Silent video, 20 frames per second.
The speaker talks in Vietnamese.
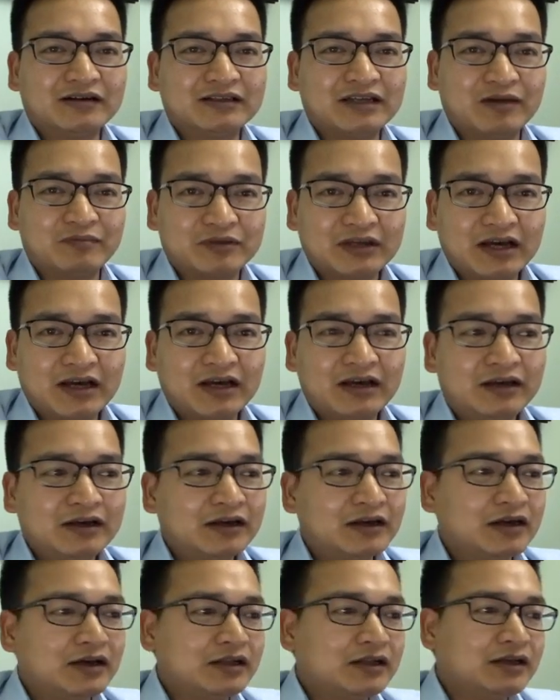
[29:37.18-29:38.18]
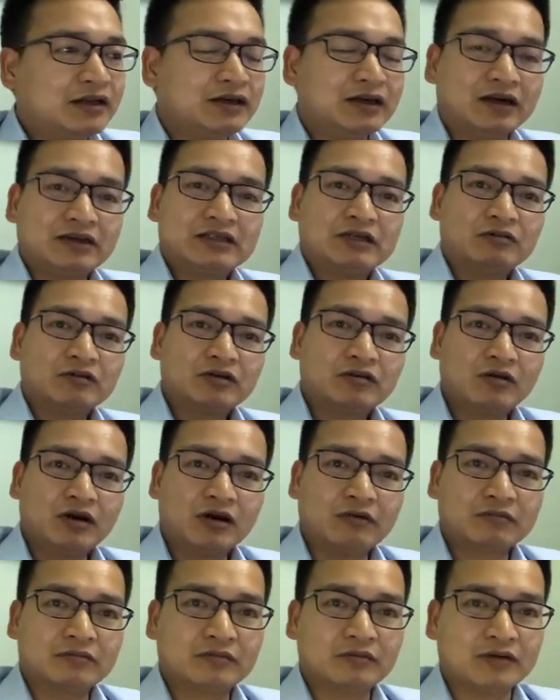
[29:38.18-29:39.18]
giảm giá thì ở trong cái khóa
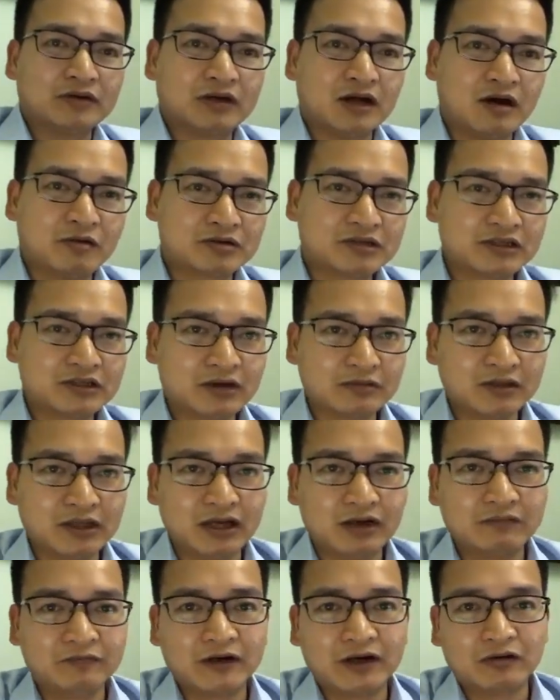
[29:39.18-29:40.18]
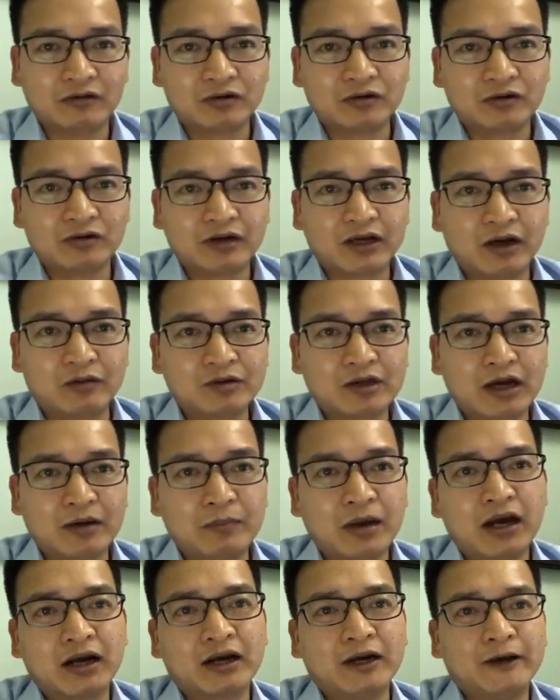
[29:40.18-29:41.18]
học ờ, học chưa xong tiền đã về của tôi kéo dài
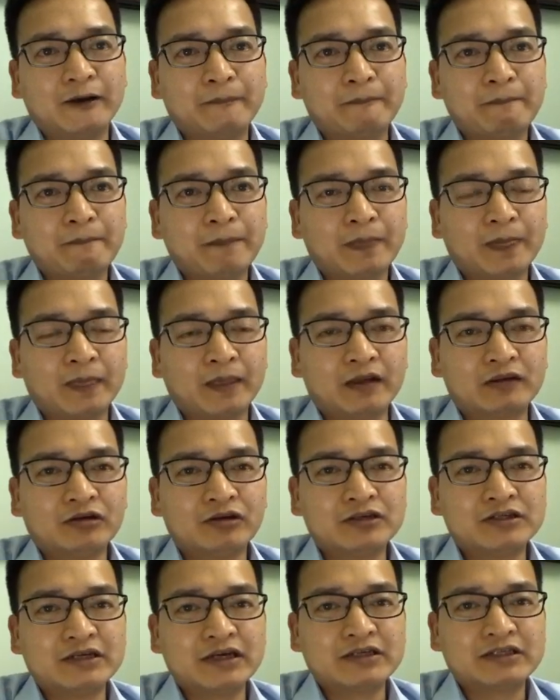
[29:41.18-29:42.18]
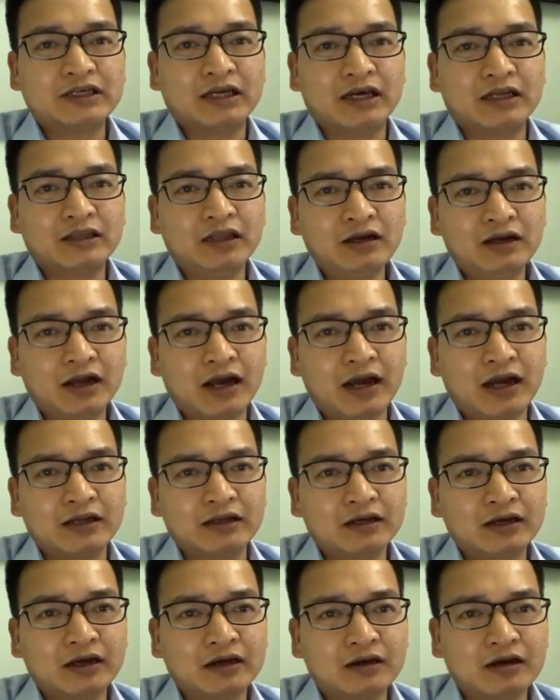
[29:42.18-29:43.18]
3 ngày thì tôi chia sẻ tất cả
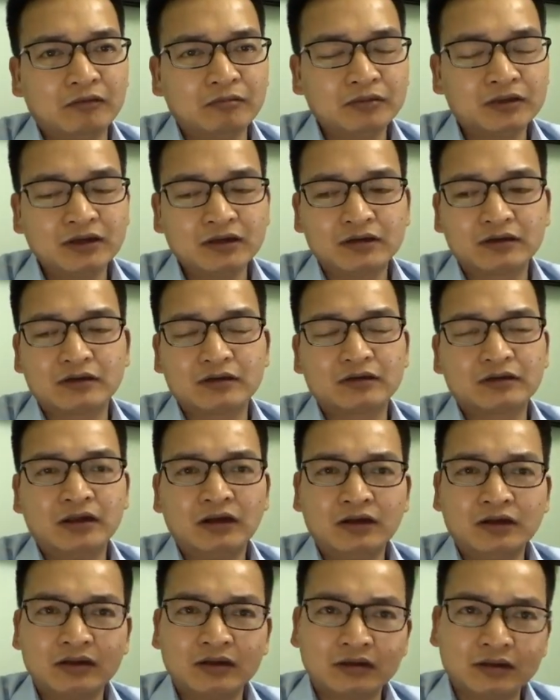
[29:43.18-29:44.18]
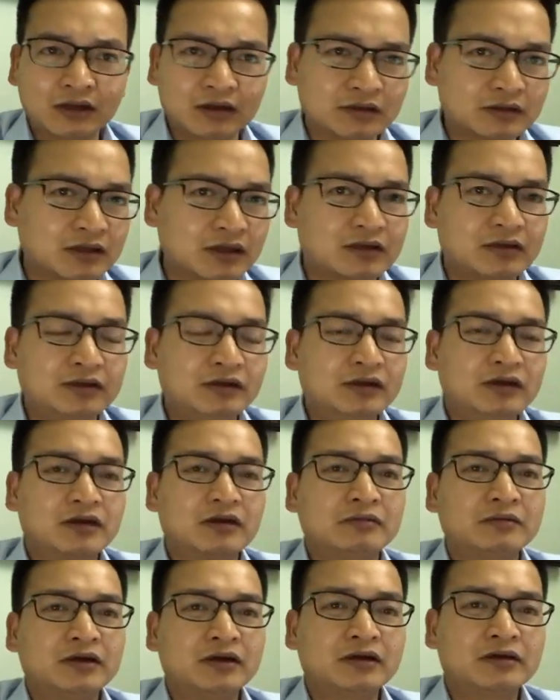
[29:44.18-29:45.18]
những cái công thức tất tật tật những cái
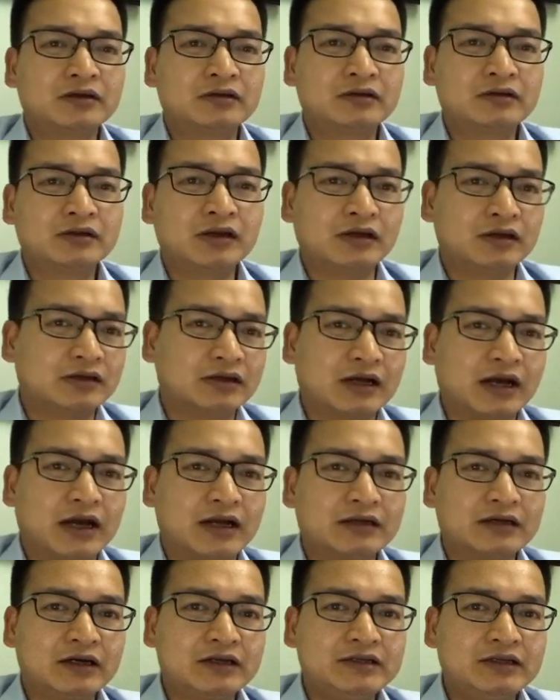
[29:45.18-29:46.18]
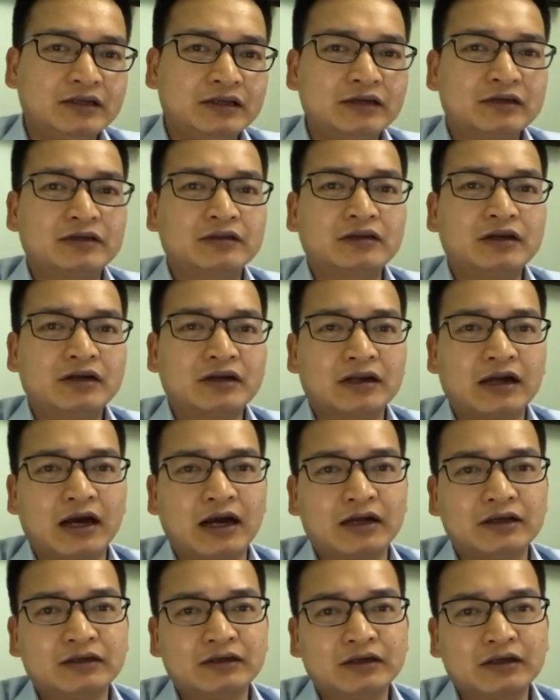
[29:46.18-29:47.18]
công thức tất cả những cái tri thức tất
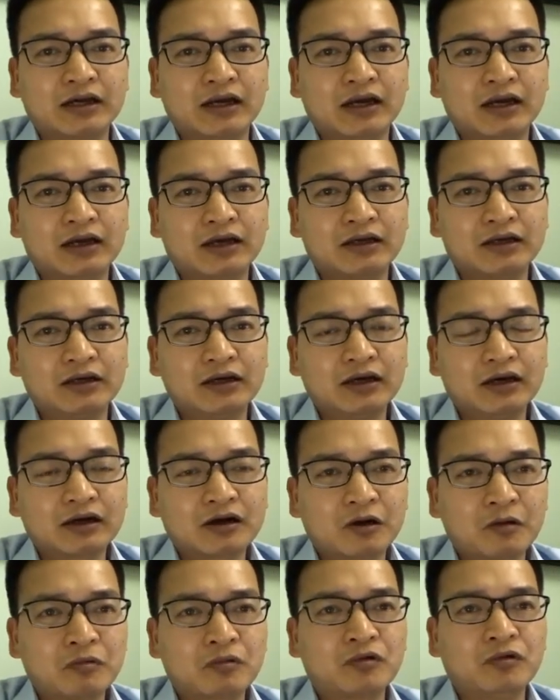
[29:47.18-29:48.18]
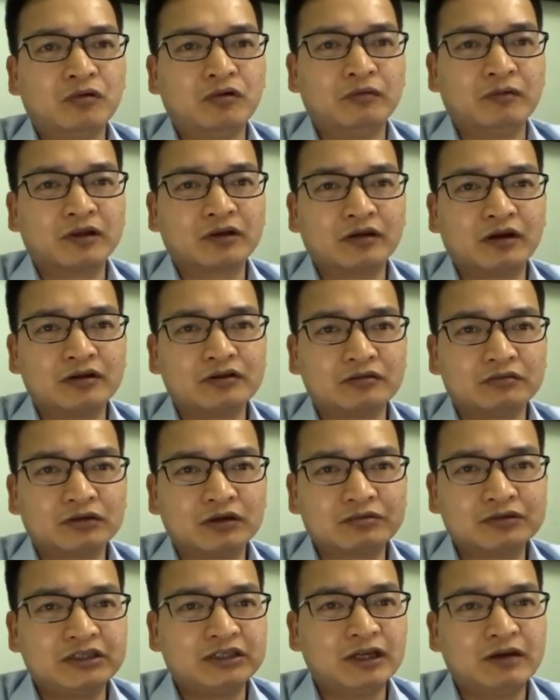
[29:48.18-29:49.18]
cả những cái cái công cụ mà tôi đã dùng
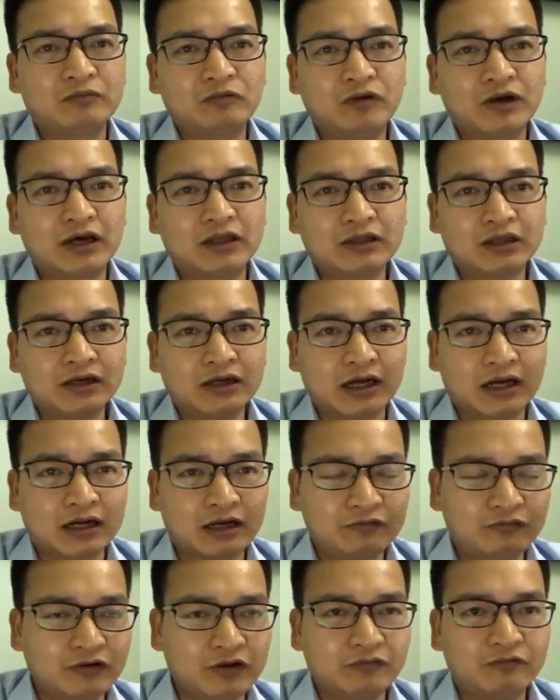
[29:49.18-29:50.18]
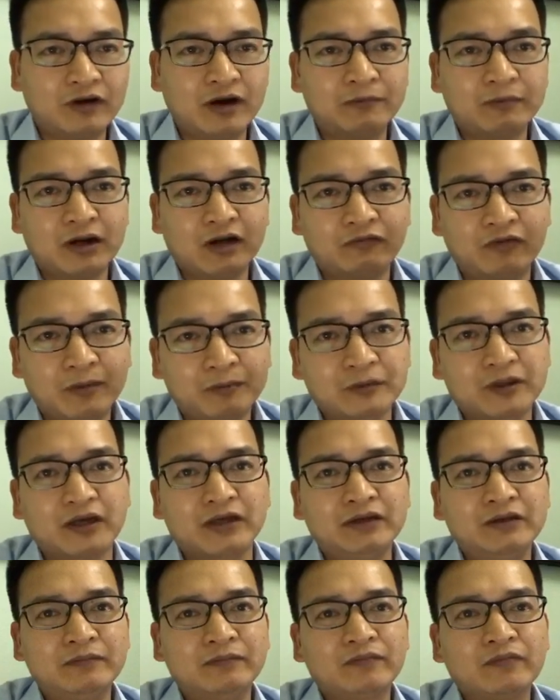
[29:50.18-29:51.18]
trong 9 năm qua tất cả các phương pháp các phép
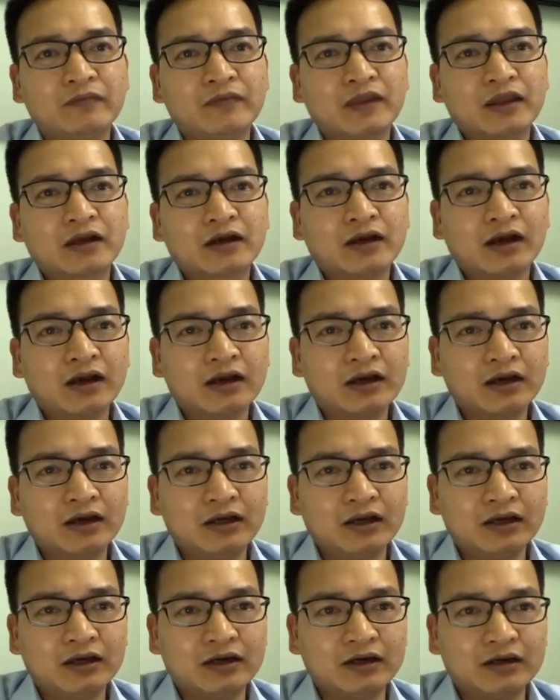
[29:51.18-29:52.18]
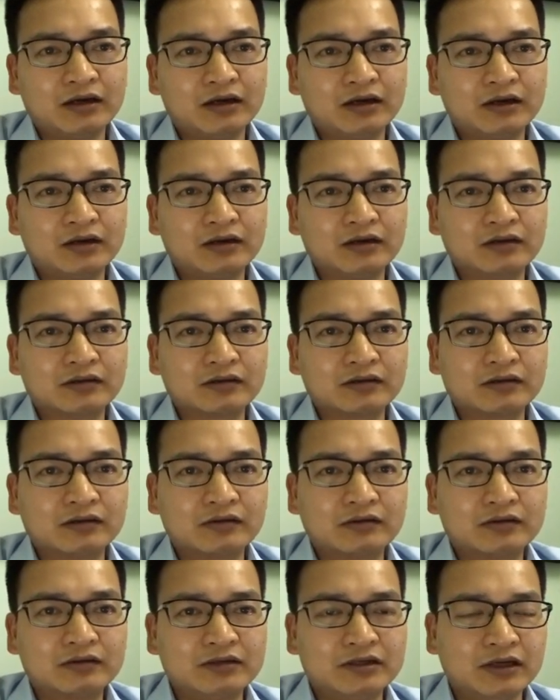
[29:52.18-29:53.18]
tính các cái uh,
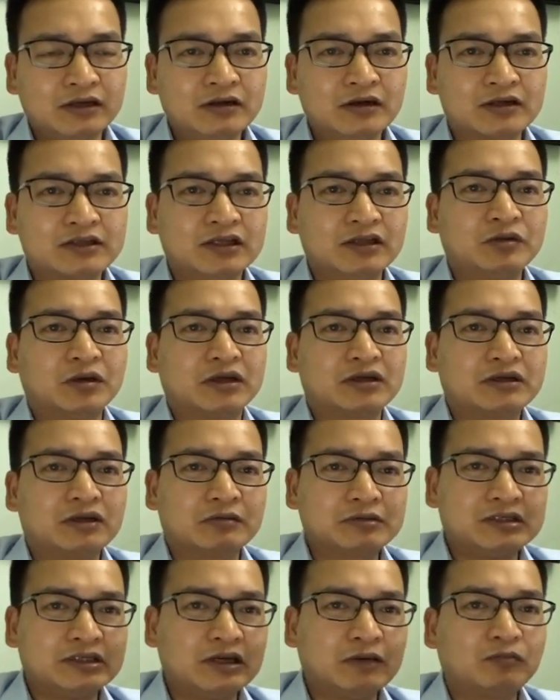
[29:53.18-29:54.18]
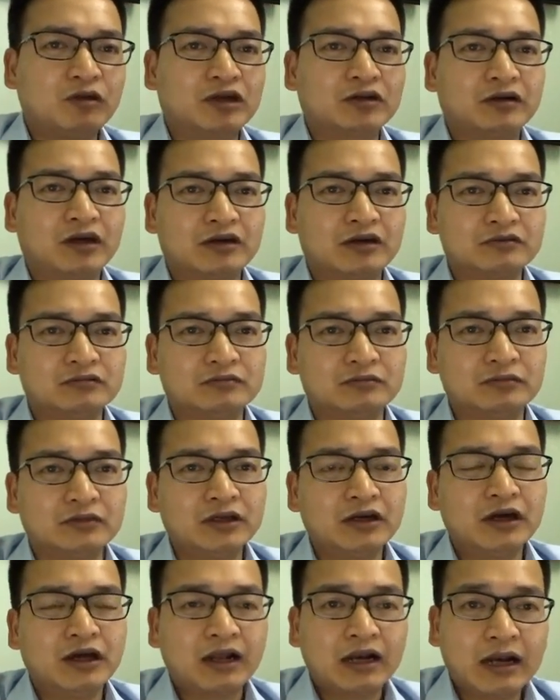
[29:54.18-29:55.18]
chiến lược chiến thuật trong 9 năm qua tôi đang dùng
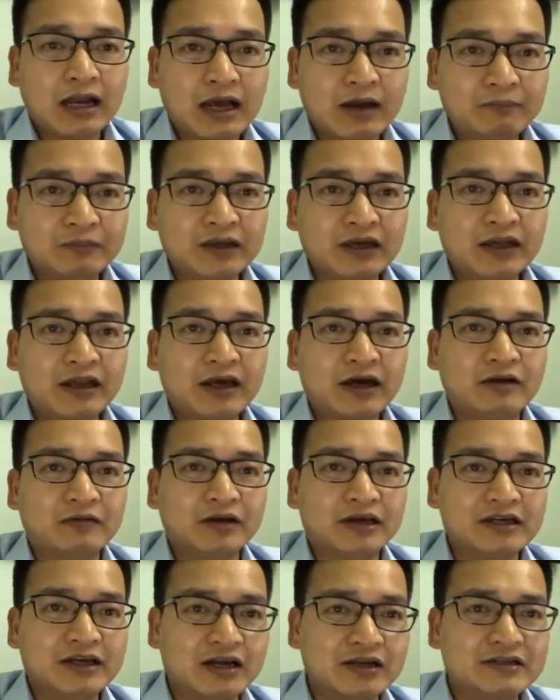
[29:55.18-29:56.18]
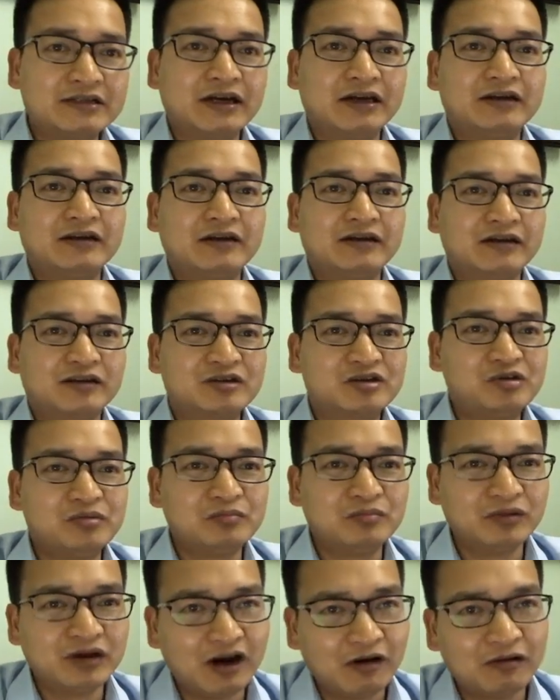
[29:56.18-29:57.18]
làm thế nào để nhận diện ra được
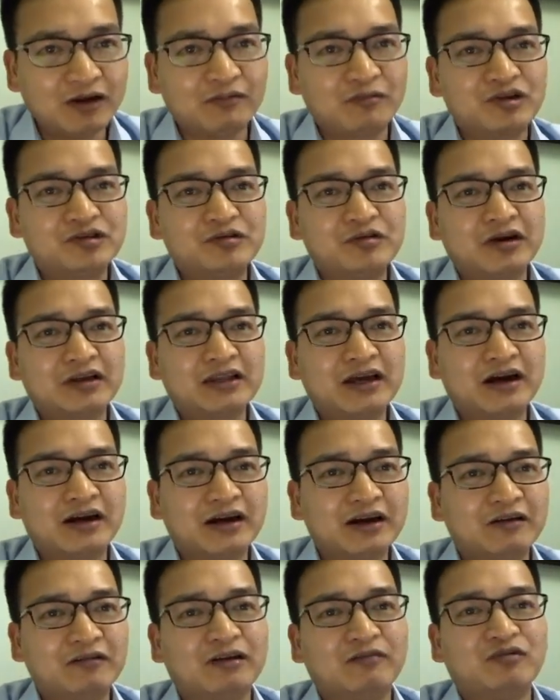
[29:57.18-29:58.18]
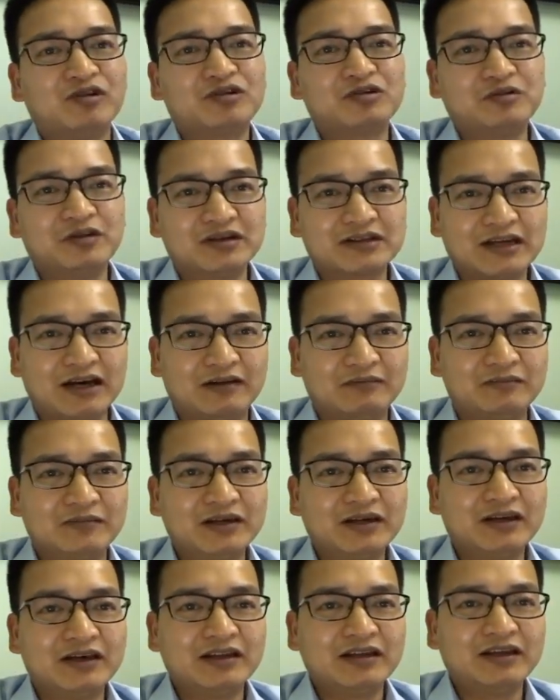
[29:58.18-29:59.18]
xu đâu là một xu hướng tăng đâu là một xu hướng giảm
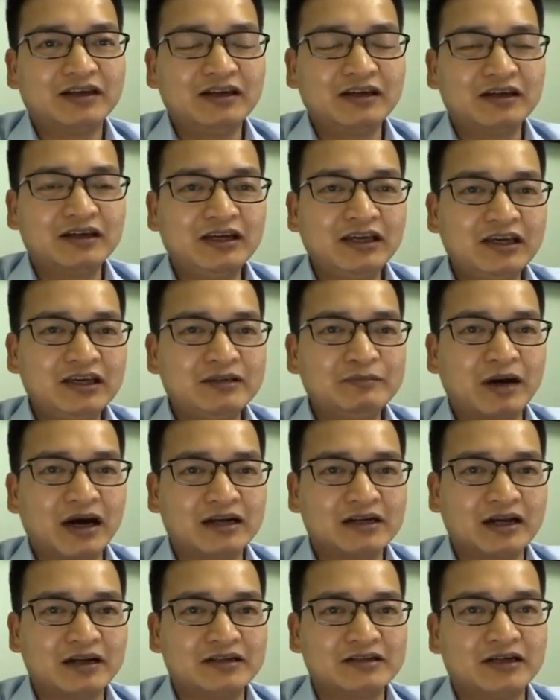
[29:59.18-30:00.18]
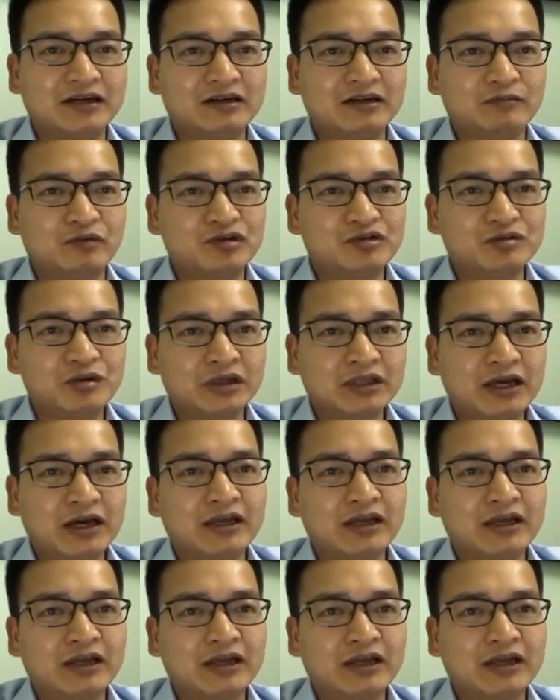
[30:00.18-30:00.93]
thì khi bạn nhận diện được một xu hướng